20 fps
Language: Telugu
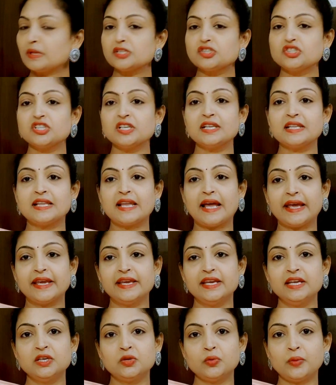మంచి
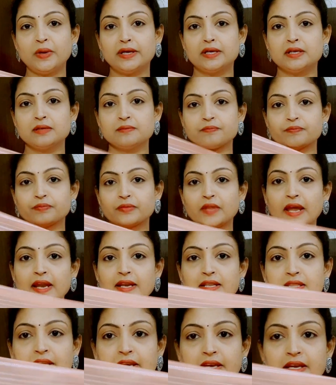లైట్ వెయిట్
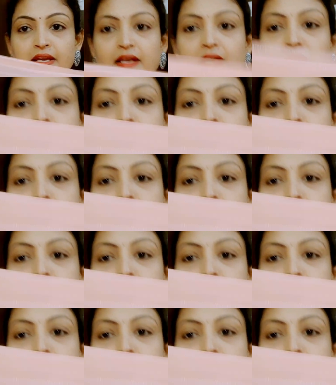అండ్ దగ్గరగా